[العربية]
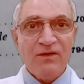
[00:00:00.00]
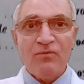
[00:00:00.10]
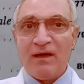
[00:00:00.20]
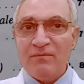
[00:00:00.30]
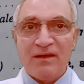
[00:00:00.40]
100%
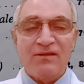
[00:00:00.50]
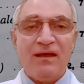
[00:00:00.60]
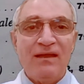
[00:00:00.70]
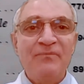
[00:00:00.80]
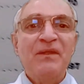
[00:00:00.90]
وبعد ما
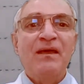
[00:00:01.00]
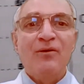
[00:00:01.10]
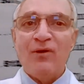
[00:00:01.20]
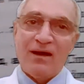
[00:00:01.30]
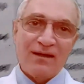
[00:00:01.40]
يرجع له
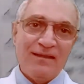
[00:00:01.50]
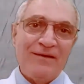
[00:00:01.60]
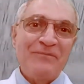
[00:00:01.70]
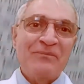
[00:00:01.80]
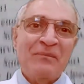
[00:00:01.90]

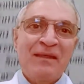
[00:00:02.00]
وهكذا